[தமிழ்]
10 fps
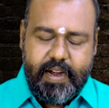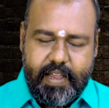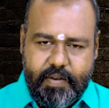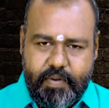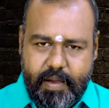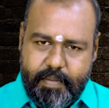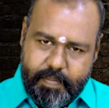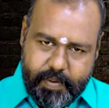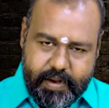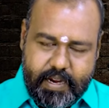கிடைக்கக்கூடிய
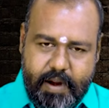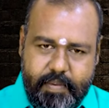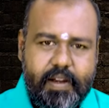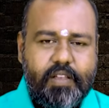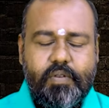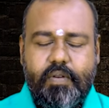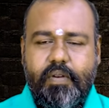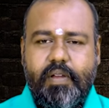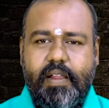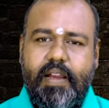அமைப்பு இருக்கா அப்படின்னா
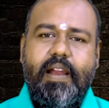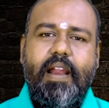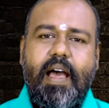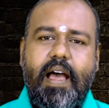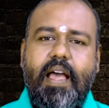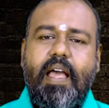சொல்லணும் இல்லைன்னா